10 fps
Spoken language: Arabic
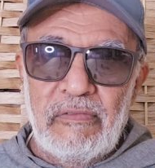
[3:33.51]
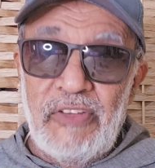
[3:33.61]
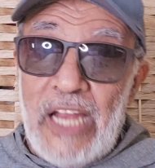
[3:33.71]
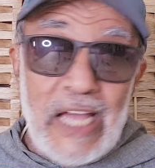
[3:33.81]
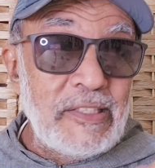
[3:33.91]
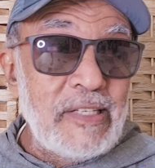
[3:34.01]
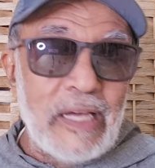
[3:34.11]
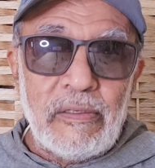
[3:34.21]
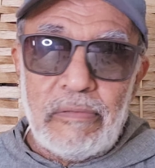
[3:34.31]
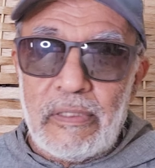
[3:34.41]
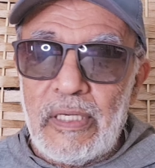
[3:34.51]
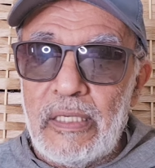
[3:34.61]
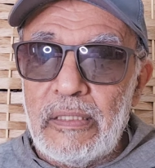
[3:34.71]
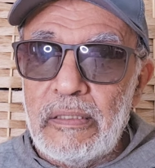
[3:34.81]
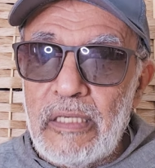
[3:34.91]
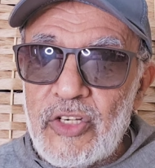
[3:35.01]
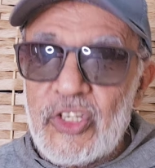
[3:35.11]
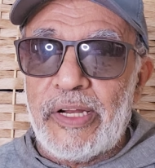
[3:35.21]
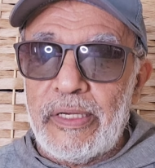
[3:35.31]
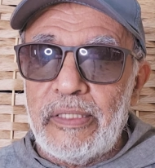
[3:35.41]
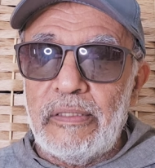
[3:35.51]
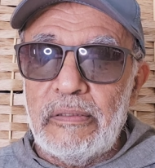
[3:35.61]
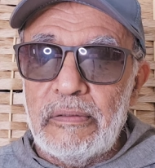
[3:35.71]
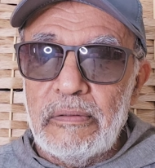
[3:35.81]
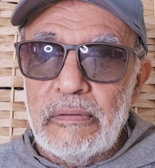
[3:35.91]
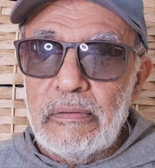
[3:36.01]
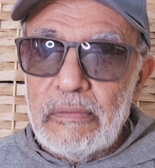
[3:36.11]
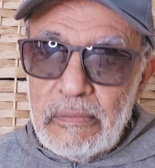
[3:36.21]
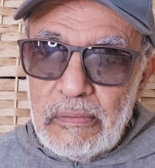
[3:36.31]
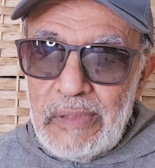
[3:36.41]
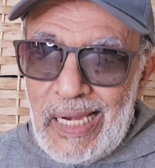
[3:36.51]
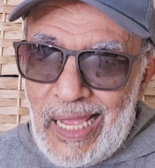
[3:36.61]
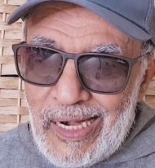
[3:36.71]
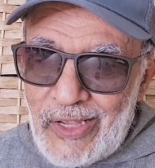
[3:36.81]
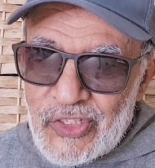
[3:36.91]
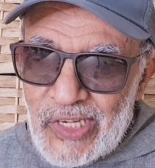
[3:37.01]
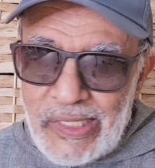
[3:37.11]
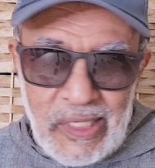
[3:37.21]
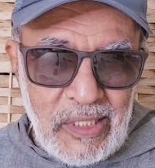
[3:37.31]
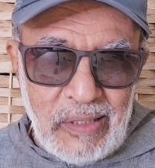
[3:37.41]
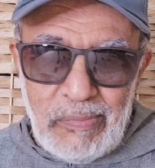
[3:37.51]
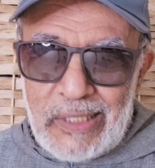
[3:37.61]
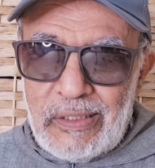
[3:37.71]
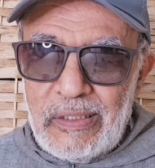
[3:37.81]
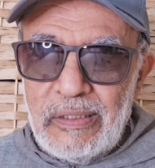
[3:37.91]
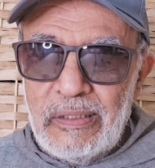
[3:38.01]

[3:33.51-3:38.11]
في الأديان كلها الشرائع الحلقة الصغيرة هي العبادة